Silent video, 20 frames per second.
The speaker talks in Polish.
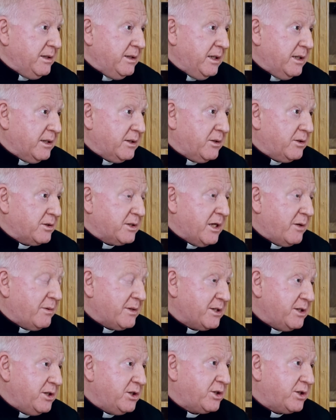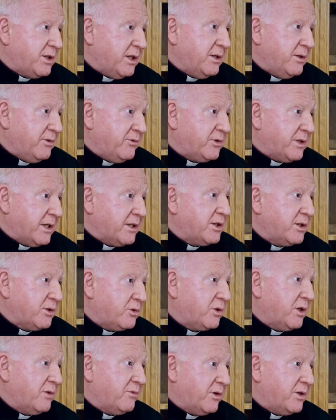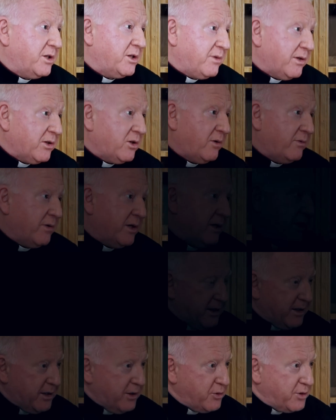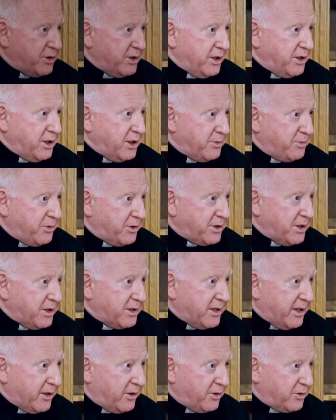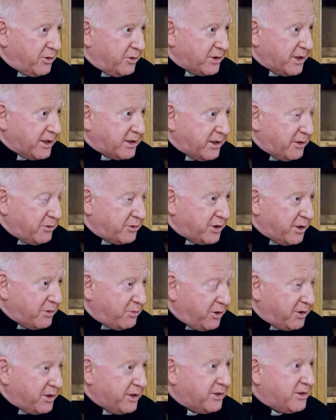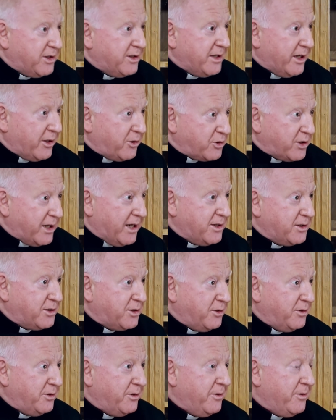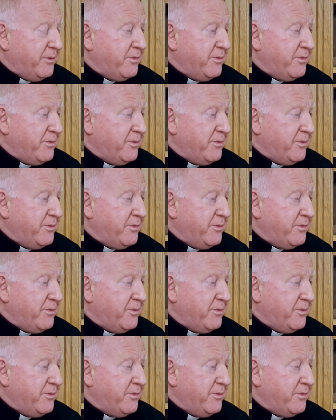nie doznała zniszczeń w czasie II wojny światowej. Kiedy już 10% narodu zaczęło się modlić na różańcu,